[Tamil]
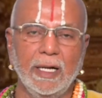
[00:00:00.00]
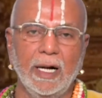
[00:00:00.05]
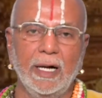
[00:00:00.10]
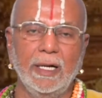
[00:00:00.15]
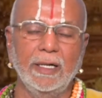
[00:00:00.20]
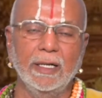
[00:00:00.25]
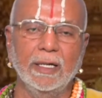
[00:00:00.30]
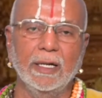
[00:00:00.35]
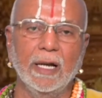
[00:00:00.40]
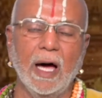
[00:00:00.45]

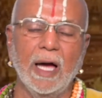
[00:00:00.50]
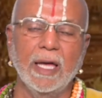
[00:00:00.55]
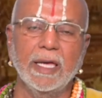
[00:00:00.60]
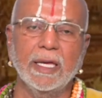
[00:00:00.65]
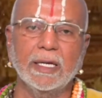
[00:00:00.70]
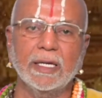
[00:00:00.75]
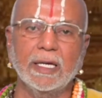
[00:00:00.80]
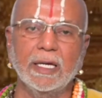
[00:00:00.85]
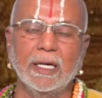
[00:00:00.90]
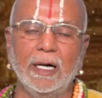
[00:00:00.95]
இரண்டு
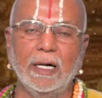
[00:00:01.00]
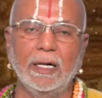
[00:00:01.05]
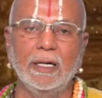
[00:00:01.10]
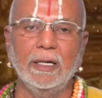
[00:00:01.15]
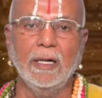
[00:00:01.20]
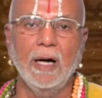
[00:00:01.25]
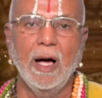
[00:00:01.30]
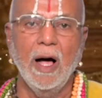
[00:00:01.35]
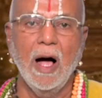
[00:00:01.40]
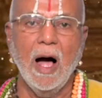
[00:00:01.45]
நாயக்கிகள்
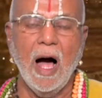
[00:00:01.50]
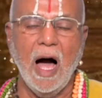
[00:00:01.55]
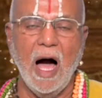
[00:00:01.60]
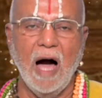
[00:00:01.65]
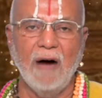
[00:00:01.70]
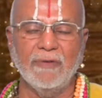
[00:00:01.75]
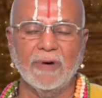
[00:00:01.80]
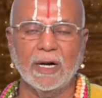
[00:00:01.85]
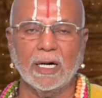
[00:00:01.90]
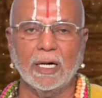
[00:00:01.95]

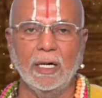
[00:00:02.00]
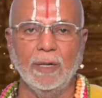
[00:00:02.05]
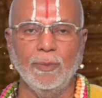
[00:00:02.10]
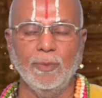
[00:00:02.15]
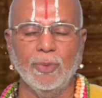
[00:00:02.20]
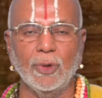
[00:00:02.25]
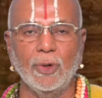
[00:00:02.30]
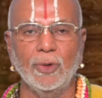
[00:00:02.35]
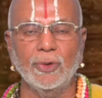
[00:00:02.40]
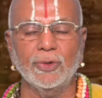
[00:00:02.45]
அவர்கள்
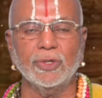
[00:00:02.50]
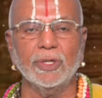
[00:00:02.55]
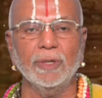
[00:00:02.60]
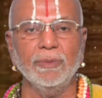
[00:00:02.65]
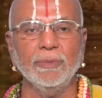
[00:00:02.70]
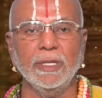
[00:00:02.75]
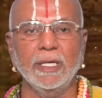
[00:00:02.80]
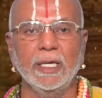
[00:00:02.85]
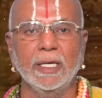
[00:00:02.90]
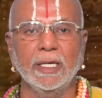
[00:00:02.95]

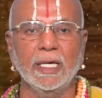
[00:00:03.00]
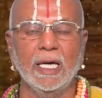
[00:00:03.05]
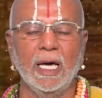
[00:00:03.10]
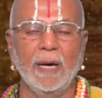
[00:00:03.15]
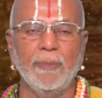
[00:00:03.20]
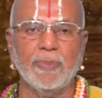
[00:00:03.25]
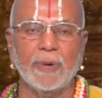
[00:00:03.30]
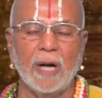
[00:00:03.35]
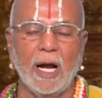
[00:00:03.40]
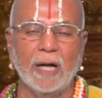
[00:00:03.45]
பொருட்டும்
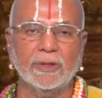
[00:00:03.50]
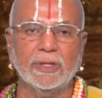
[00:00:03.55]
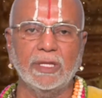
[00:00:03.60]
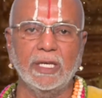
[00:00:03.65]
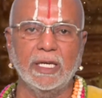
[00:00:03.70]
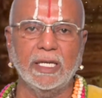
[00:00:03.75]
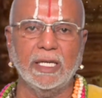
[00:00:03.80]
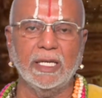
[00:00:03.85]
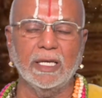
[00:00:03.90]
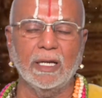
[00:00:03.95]
இங்கே
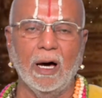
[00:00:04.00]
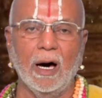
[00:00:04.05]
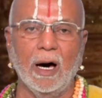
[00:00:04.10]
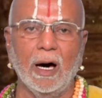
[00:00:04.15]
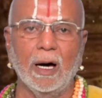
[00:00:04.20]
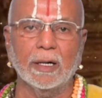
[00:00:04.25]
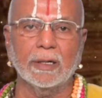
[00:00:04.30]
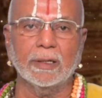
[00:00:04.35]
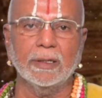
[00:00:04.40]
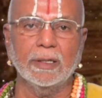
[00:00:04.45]

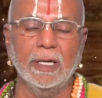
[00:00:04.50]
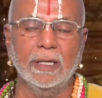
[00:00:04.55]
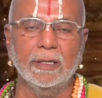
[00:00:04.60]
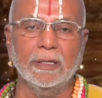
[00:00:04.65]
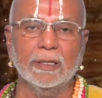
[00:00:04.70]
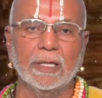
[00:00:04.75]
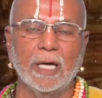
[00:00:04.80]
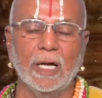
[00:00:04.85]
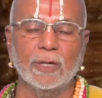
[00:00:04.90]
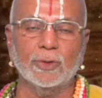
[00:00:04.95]
பிரார்த்திக்கிறார்
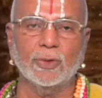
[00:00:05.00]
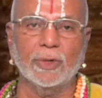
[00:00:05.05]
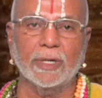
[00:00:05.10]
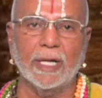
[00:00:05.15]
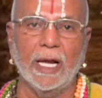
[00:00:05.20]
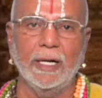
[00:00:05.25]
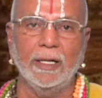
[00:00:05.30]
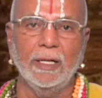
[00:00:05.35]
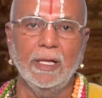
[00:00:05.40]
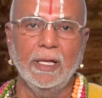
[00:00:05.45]
என்று தான்
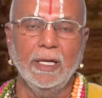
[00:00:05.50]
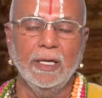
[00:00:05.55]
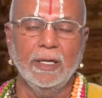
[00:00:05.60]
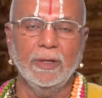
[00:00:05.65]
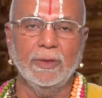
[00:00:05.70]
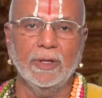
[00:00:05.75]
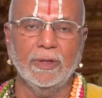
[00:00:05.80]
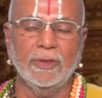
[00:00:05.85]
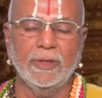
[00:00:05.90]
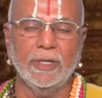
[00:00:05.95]
சொல்கிறார்
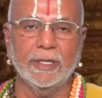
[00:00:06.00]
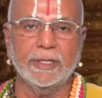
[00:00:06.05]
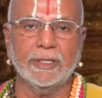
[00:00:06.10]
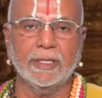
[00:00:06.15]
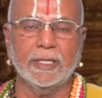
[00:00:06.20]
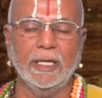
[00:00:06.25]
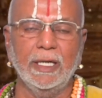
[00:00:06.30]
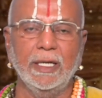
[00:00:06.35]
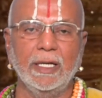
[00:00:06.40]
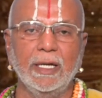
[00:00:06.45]
இந்த
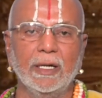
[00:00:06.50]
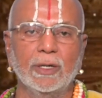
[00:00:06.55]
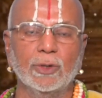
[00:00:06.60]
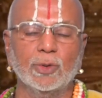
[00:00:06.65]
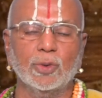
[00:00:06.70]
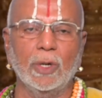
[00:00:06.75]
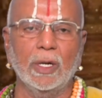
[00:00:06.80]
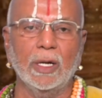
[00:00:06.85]
திருஷ்டி என்று